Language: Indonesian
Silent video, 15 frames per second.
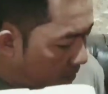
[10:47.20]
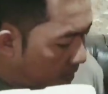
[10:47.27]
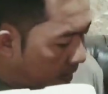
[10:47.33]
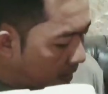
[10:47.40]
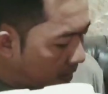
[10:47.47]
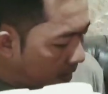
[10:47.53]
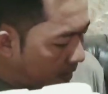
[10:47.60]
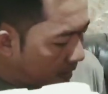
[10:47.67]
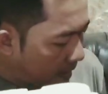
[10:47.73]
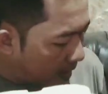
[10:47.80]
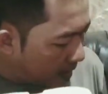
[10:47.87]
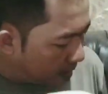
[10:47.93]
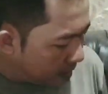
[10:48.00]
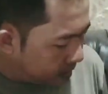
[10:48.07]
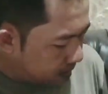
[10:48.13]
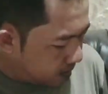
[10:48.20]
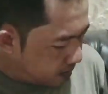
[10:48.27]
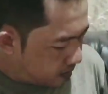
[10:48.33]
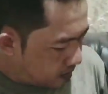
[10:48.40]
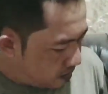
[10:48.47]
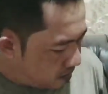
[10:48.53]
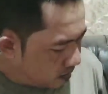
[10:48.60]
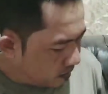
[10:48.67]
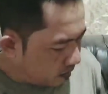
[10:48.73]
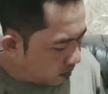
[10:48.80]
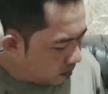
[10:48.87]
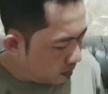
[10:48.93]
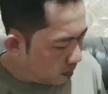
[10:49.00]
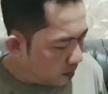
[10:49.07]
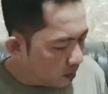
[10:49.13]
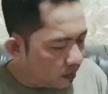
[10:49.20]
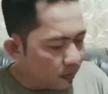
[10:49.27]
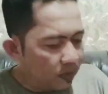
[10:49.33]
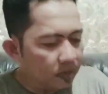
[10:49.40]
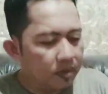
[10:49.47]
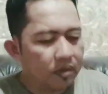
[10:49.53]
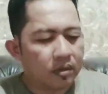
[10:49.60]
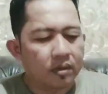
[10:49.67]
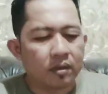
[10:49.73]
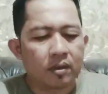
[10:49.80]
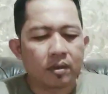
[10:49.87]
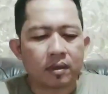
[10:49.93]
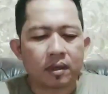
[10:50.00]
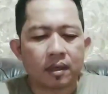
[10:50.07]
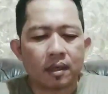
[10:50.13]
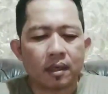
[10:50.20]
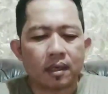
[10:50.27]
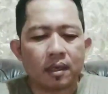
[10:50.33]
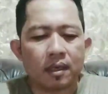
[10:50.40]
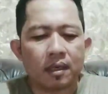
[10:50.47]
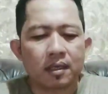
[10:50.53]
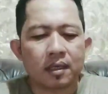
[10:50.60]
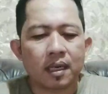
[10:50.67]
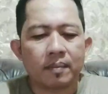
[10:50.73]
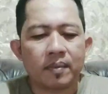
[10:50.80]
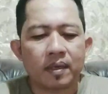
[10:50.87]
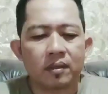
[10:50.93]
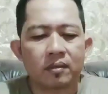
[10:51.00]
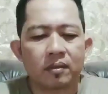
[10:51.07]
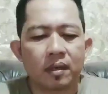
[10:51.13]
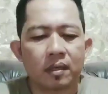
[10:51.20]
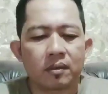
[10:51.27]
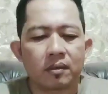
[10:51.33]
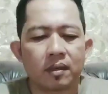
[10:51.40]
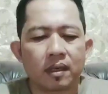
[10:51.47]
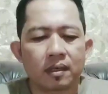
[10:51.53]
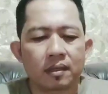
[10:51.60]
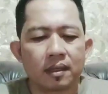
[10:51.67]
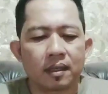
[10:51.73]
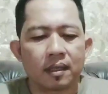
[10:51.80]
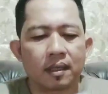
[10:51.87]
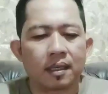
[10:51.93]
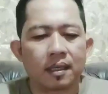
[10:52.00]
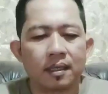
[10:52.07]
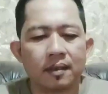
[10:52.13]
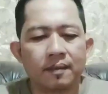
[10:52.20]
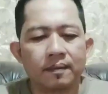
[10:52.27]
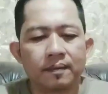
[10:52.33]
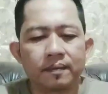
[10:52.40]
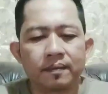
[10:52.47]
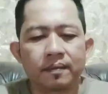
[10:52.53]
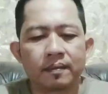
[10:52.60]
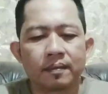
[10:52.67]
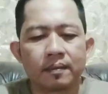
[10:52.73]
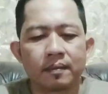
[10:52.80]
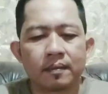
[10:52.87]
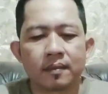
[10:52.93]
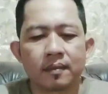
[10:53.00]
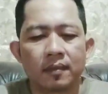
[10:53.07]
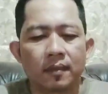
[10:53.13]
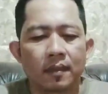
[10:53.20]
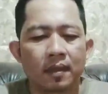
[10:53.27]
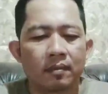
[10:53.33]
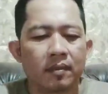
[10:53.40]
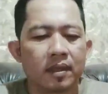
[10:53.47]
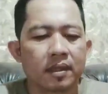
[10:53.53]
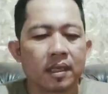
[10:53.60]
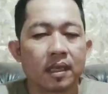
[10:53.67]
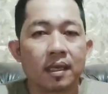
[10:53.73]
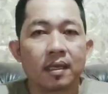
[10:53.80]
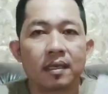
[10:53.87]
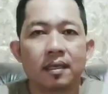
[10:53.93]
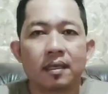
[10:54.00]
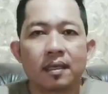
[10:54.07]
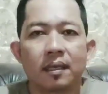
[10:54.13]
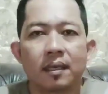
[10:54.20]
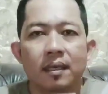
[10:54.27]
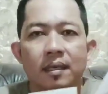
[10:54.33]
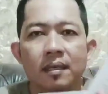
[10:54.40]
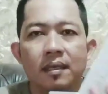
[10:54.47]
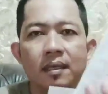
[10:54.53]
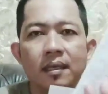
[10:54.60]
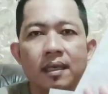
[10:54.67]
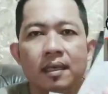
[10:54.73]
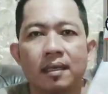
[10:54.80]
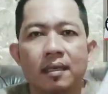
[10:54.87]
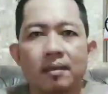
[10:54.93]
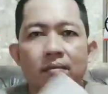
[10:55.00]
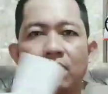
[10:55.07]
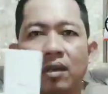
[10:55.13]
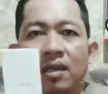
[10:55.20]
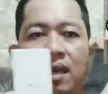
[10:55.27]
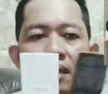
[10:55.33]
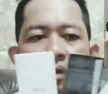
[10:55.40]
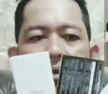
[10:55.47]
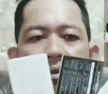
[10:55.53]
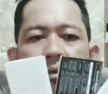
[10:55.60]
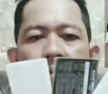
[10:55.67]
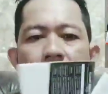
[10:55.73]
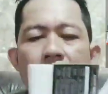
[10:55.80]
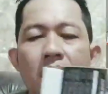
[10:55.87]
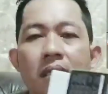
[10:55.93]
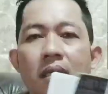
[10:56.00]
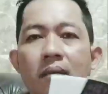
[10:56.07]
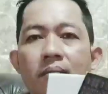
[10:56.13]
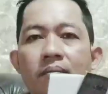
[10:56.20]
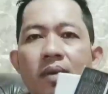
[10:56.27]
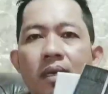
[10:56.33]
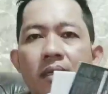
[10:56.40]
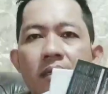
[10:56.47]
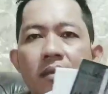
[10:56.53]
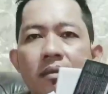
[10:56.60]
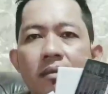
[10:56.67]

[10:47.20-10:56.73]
digunakan lagi ya untuk kelengkapan surat-suratnya bisa ah ini dia banyak ada empat